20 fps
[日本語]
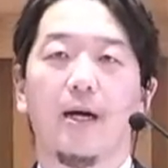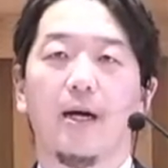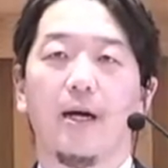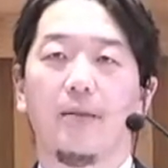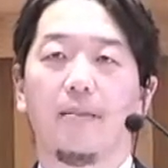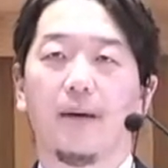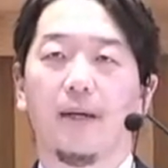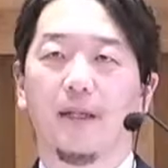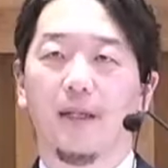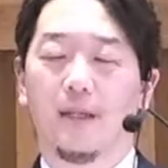
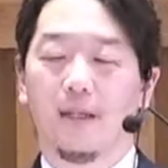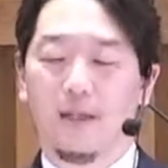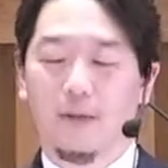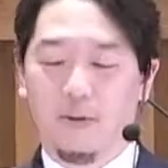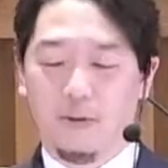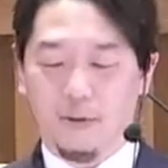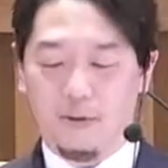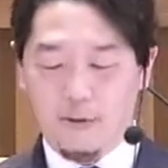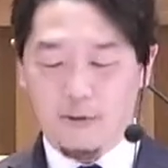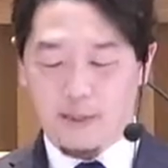学んだ
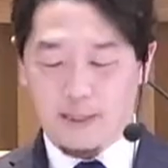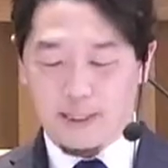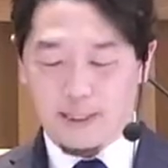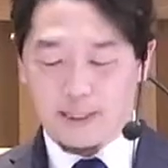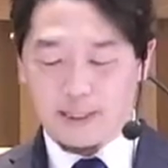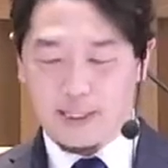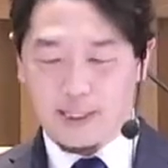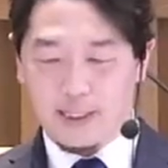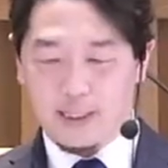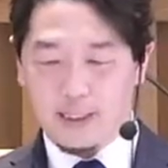ことを分か
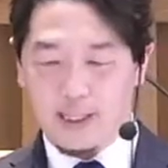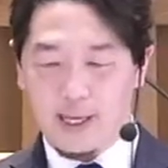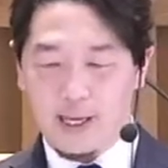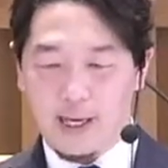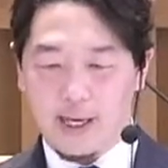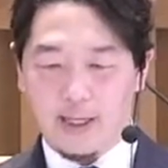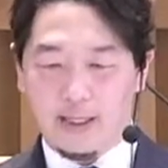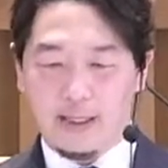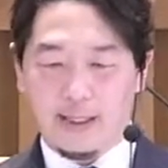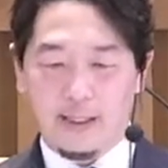ち合っ
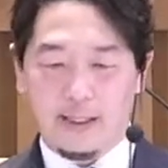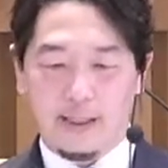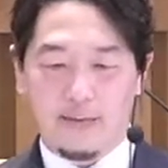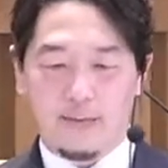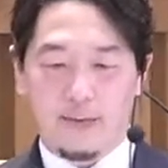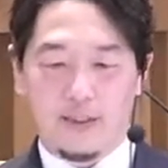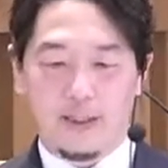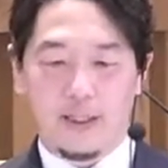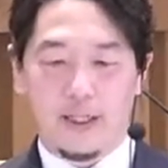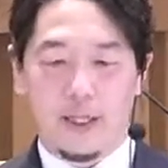ていただき
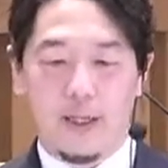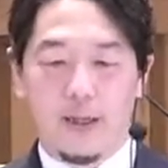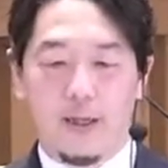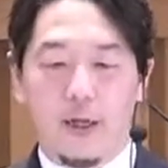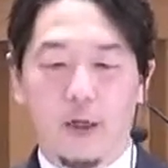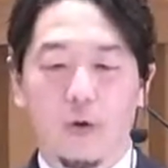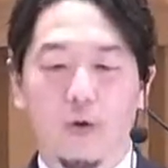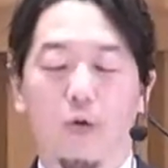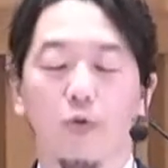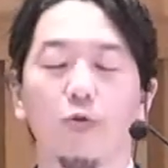ました
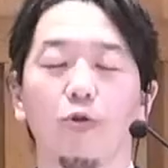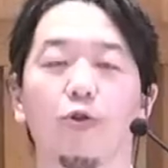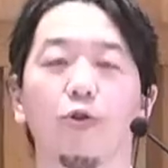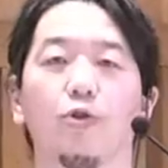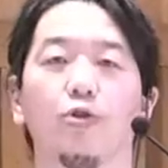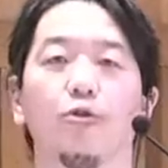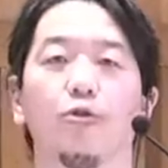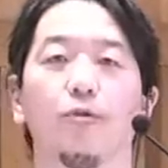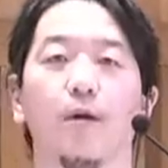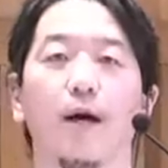今
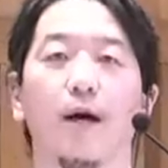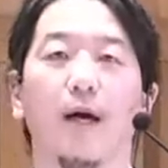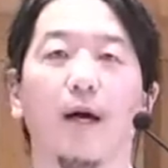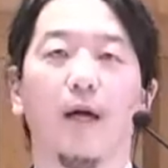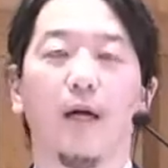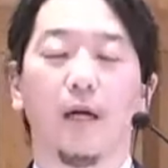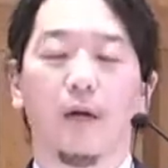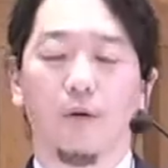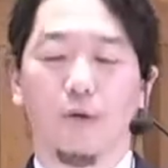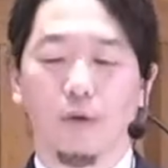週は
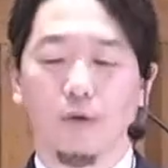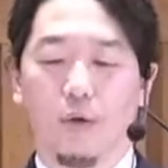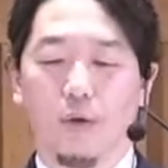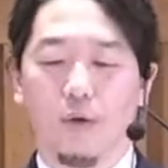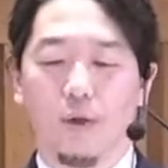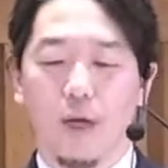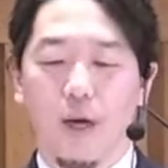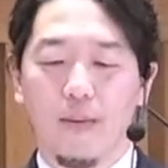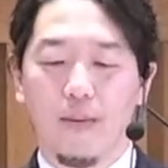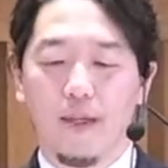この「
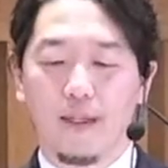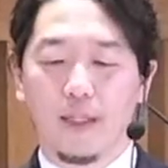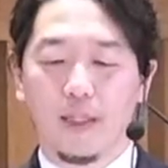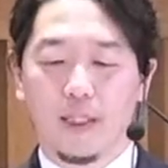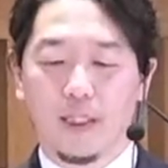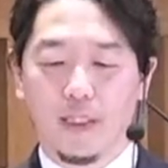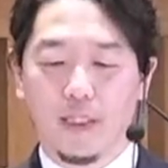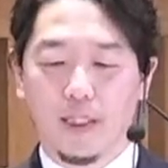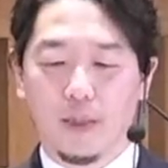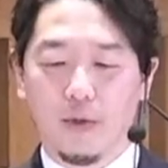
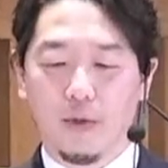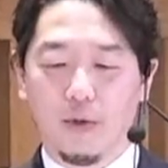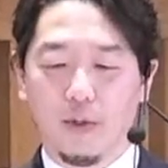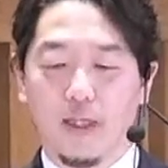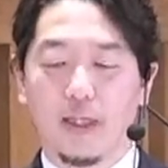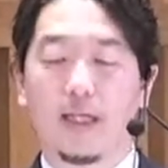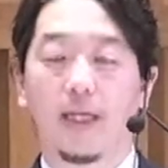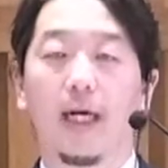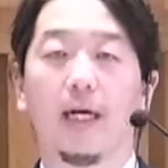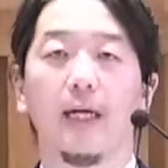魂の
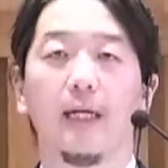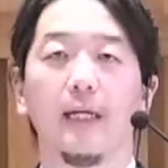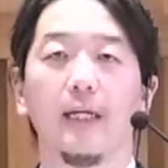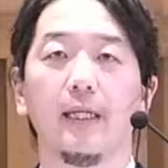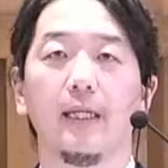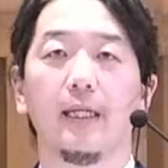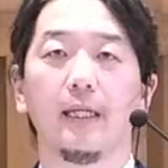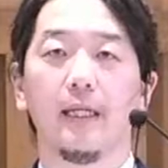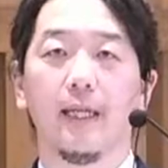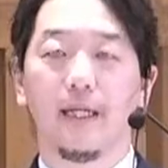怒
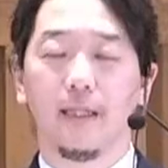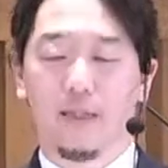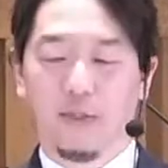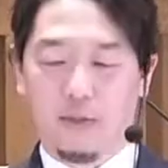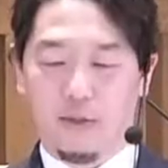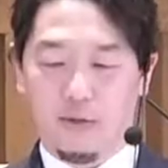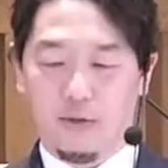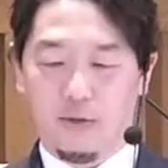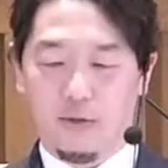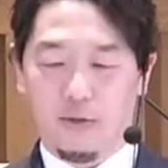り
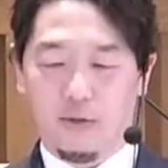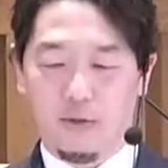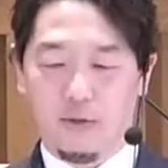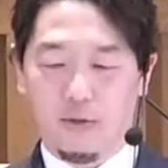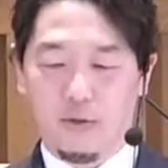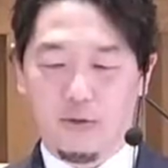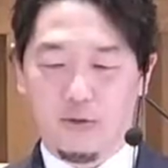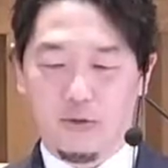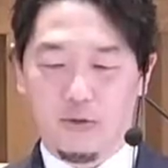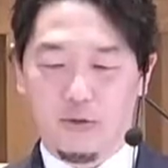
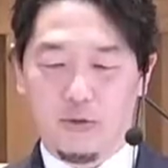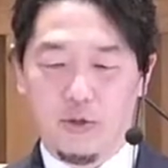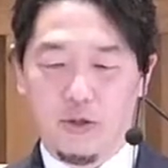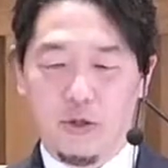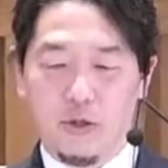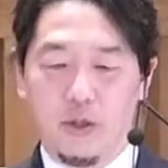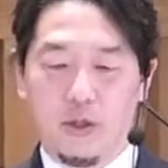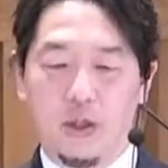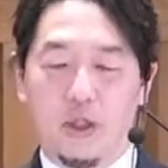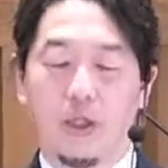
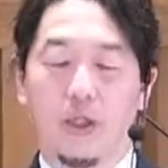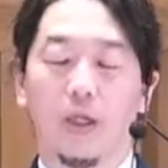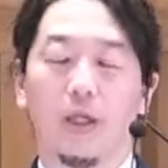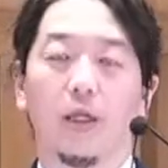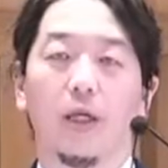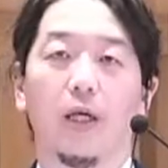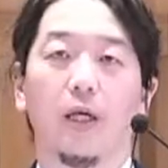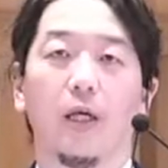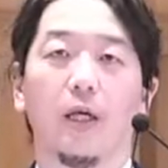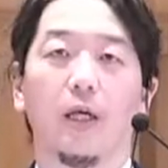
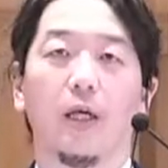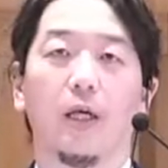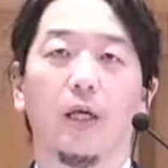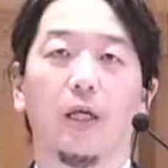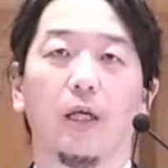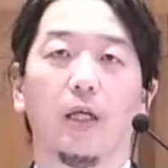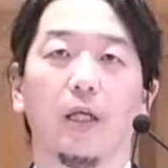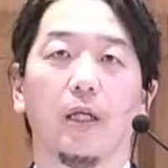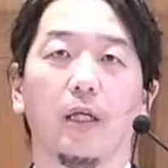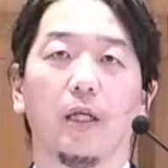イエス」
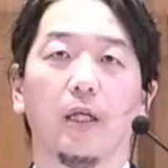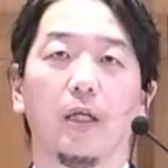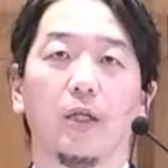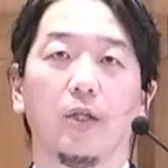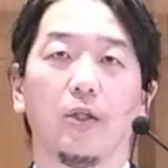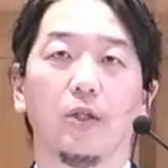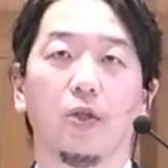えー、